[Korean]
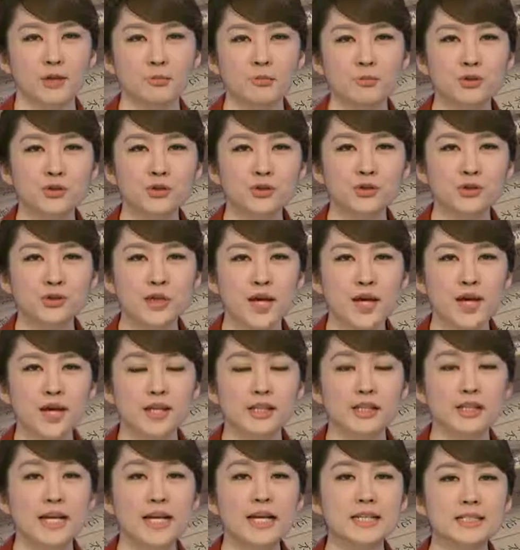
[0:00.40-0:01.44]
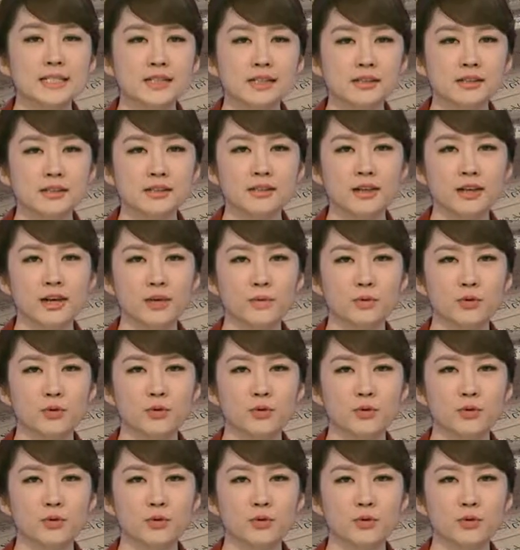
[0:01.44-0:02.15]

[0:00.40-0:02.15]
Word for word: 문중에 제실 등에